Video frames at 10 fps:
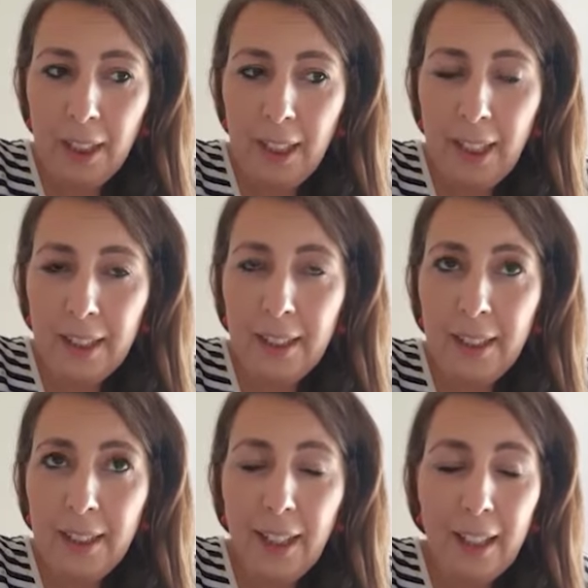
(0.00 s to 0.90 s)

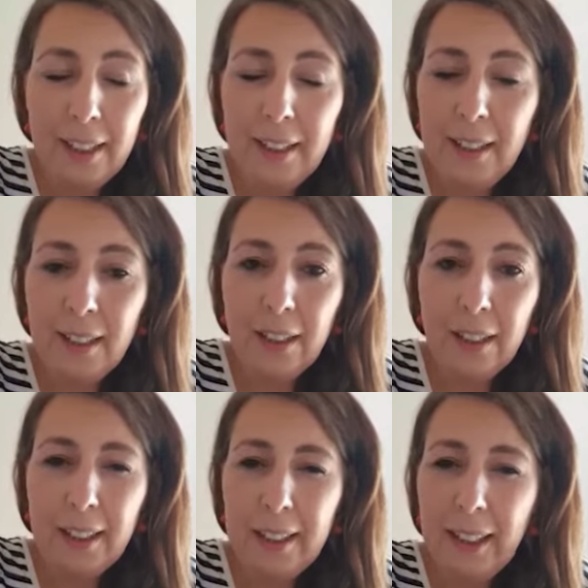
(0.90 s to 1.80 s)
L'année a
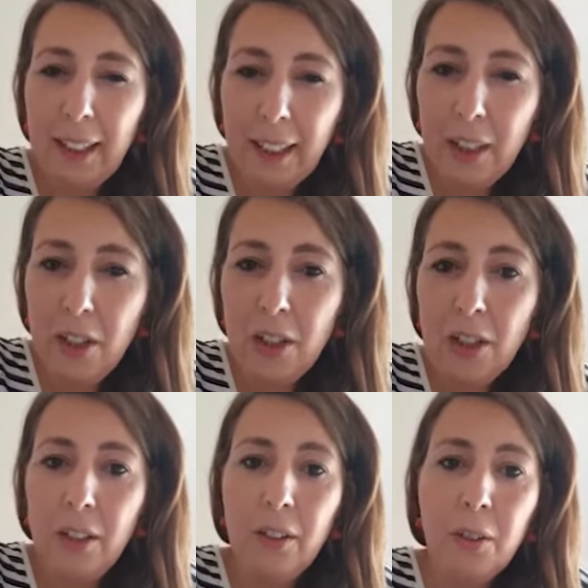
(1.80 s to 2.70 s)
été très riche
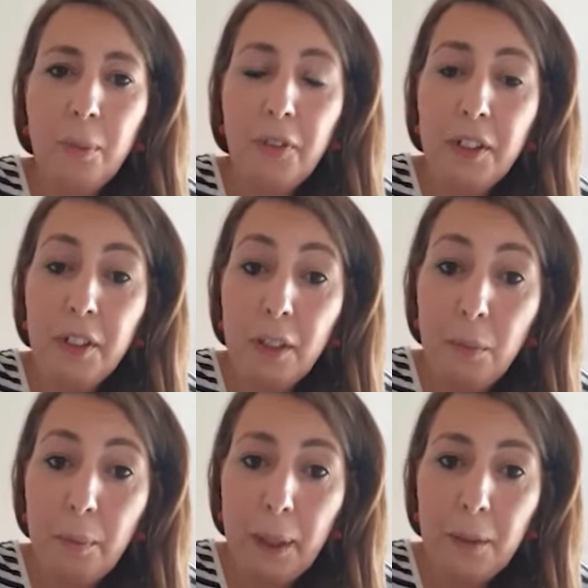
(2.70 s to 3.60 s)
euh,
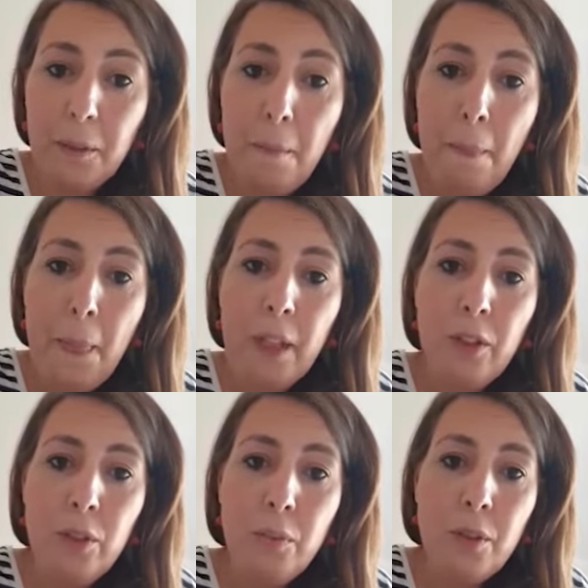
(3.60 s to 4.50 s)
professionnellement parlant.
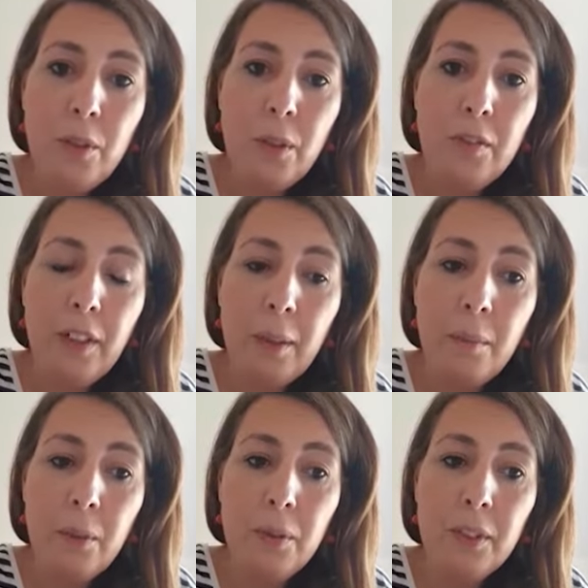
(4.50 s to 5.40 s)
Je me suis
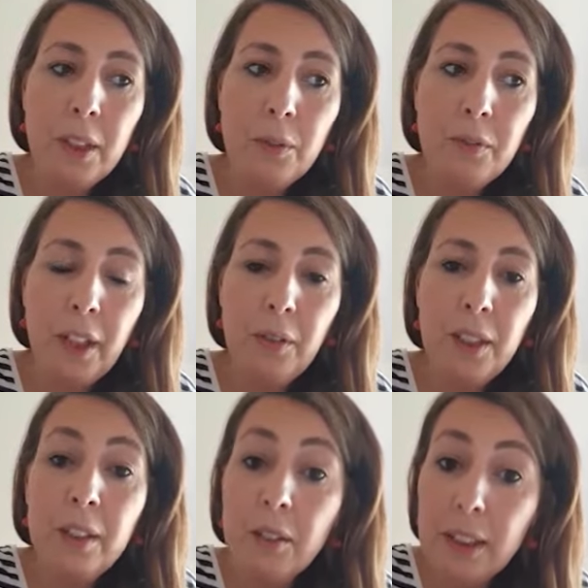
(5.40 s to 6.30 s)
vraiment découvert une
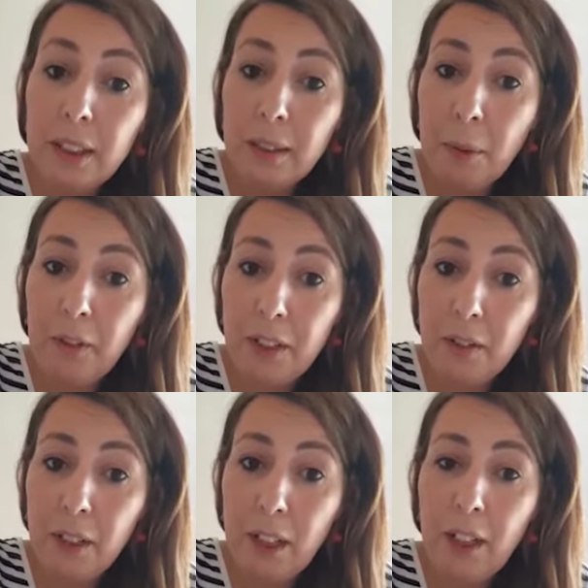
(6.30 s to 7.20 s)
identité
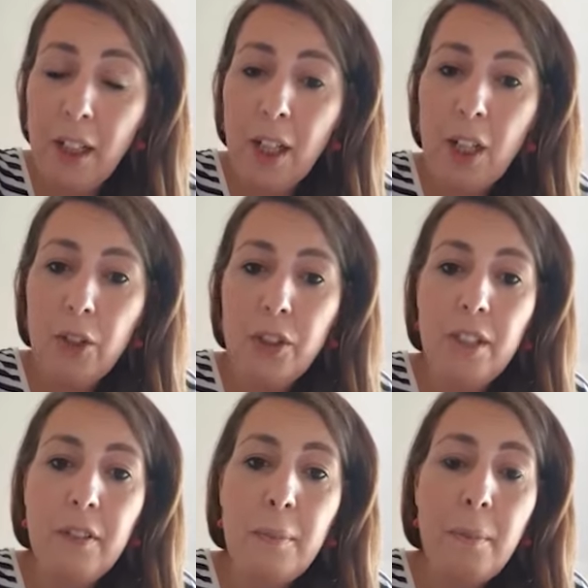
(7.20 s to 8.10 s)
professionnelle que je
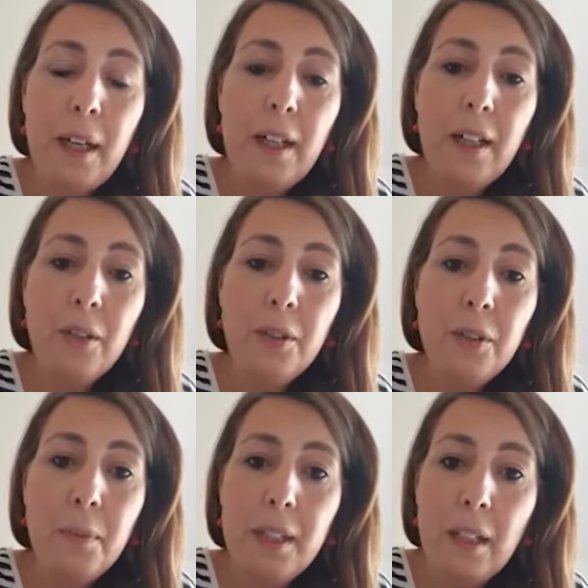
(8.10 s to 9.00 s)
n'avais pas euh,
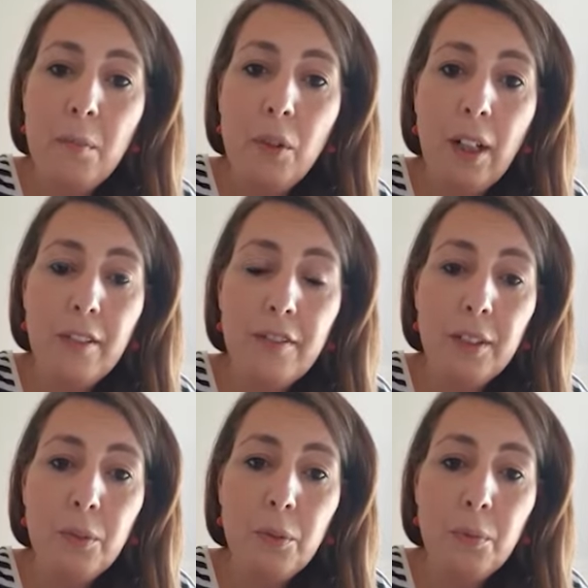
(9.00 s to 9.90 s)
spécialement à la fin
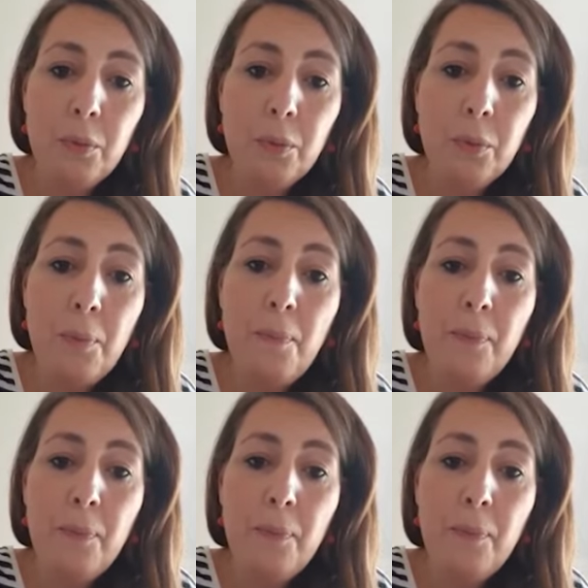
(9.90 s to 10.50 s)
de mon,